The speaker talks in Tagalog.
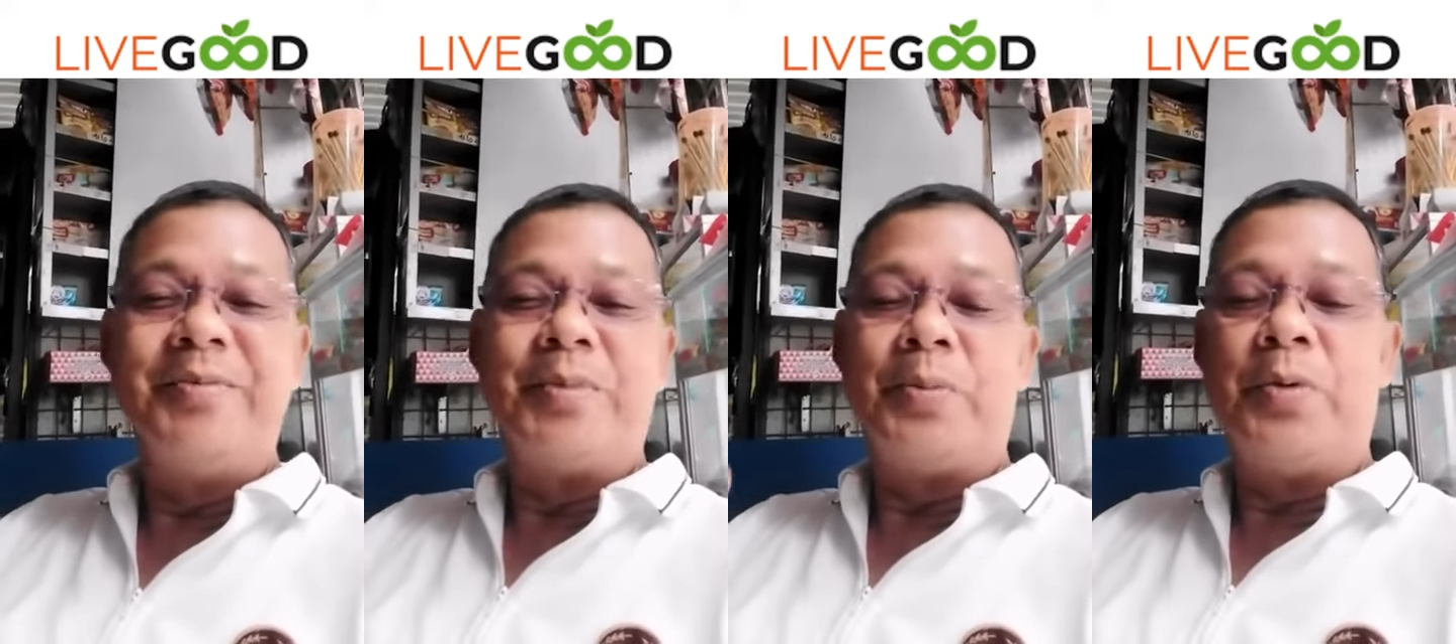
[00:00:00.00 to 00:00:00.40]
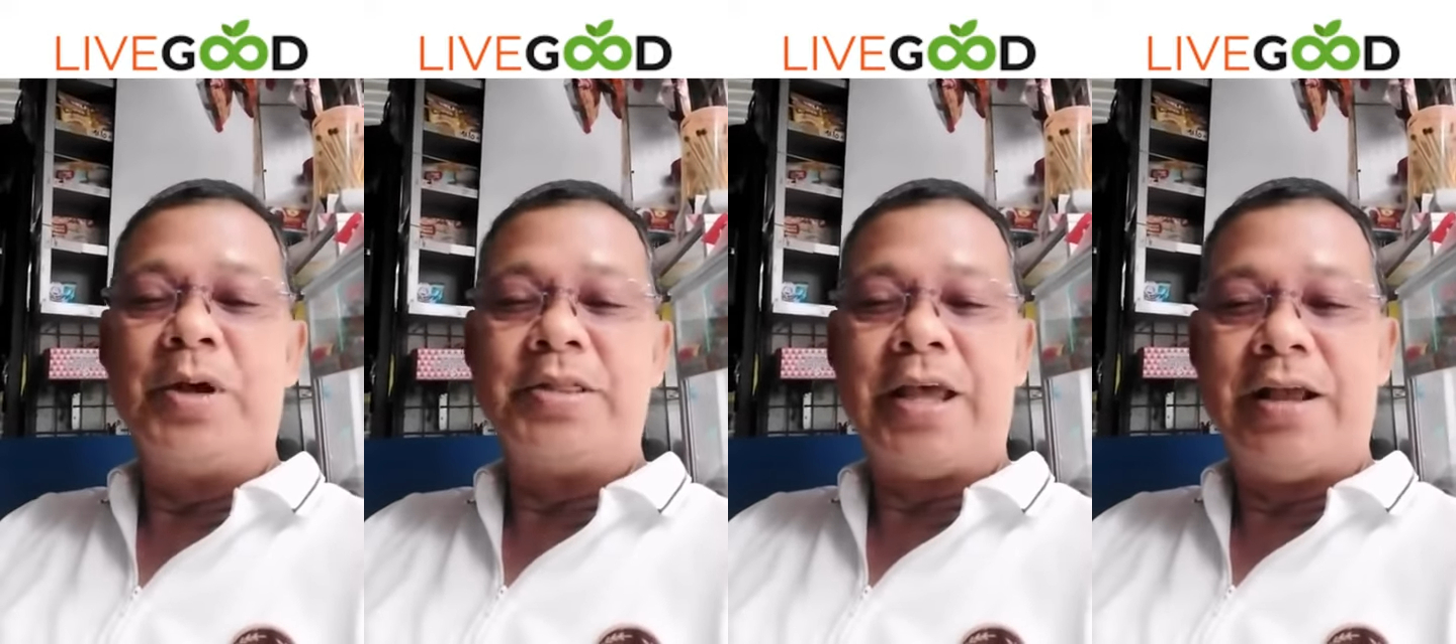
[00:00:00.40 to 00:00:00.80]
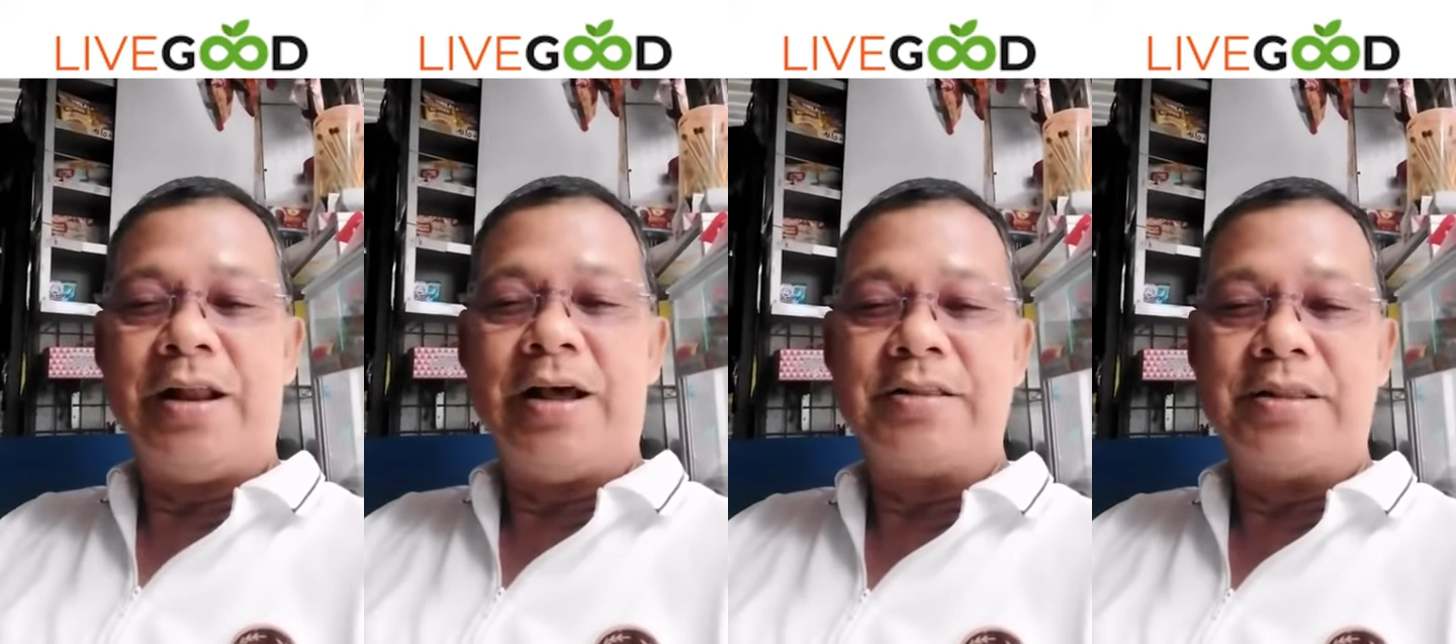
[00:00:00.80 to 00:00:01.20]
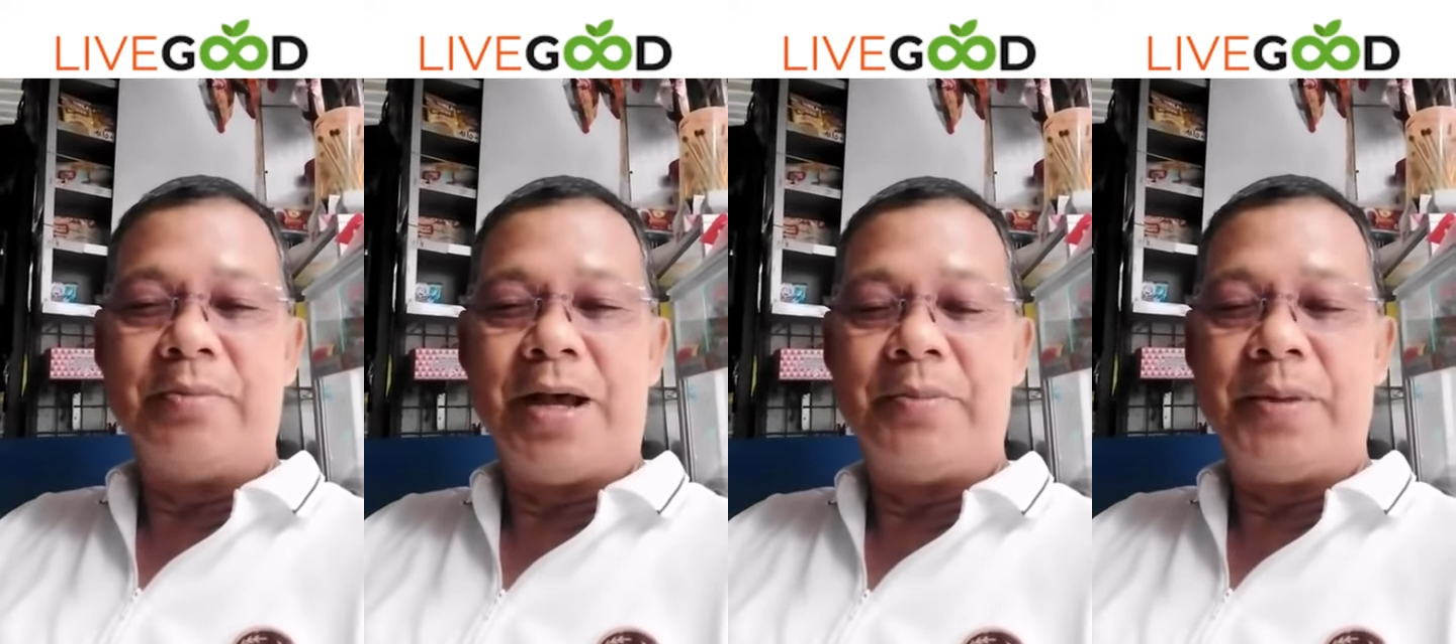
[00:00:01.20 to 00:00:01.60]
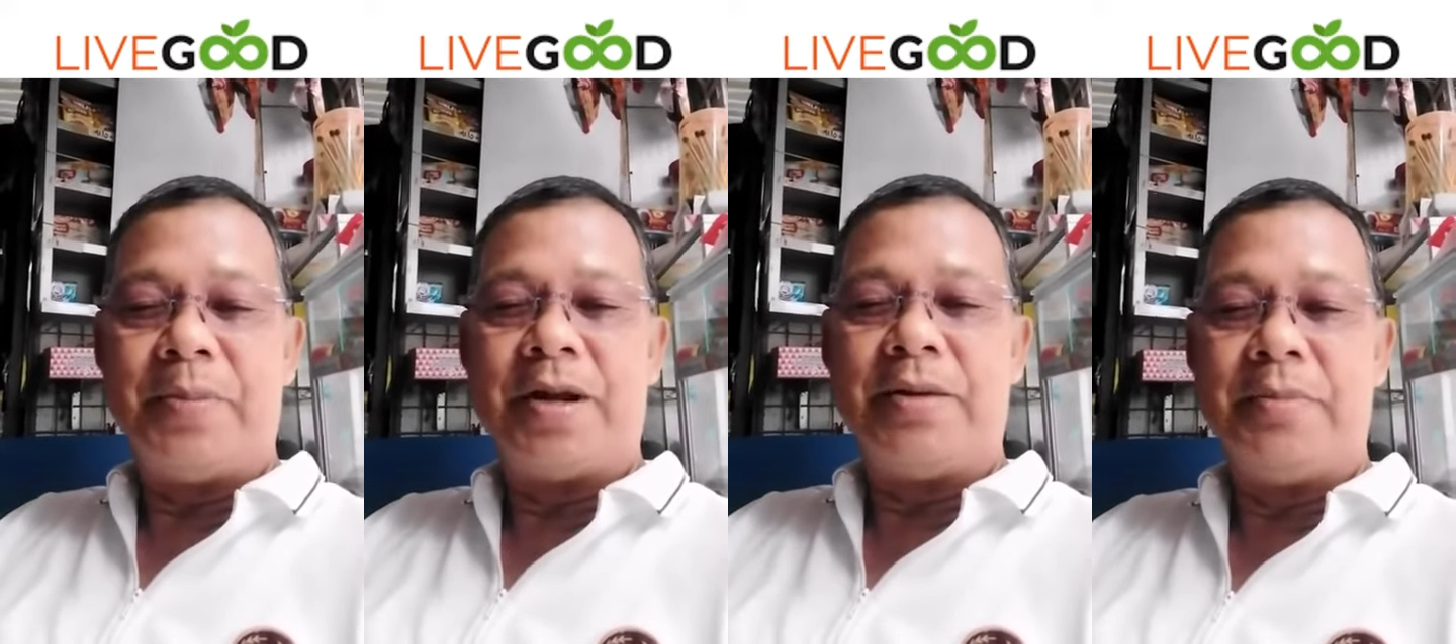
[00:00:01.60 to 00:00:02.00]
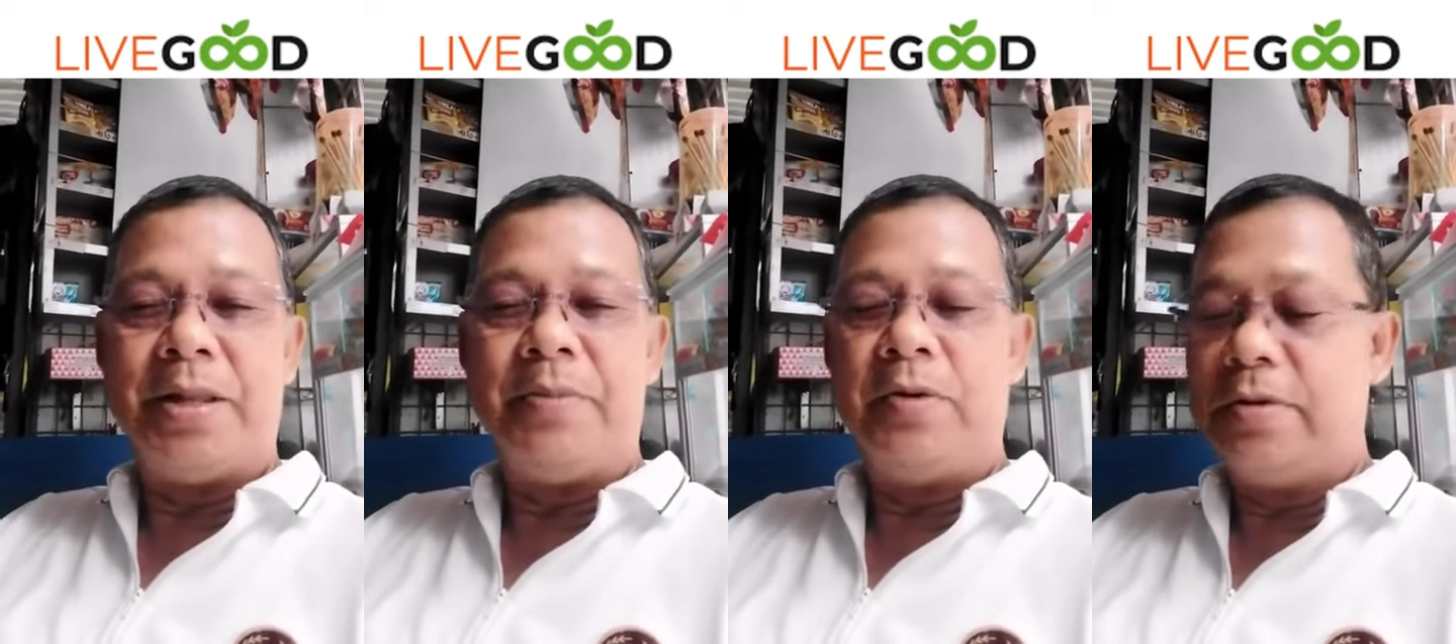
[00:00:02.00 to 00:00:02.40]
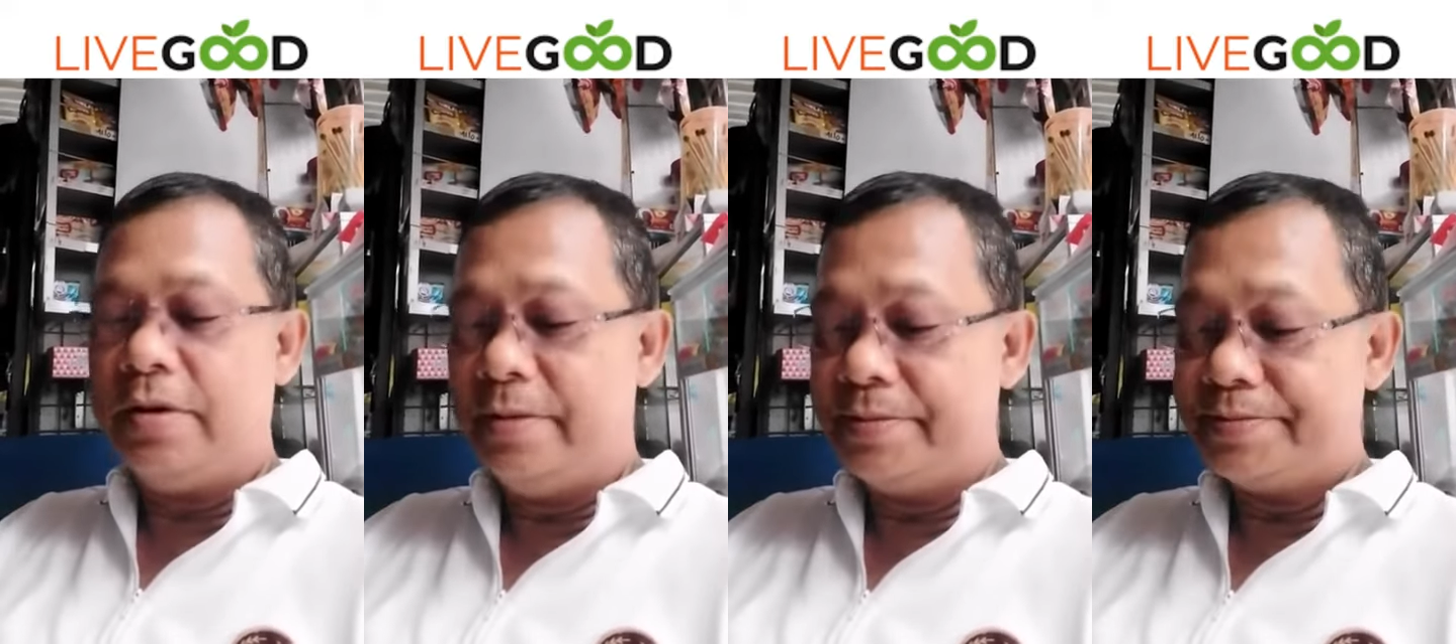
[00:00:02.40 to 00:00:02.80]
Mabuhay tayong lahat ng mga member ng Live Goods.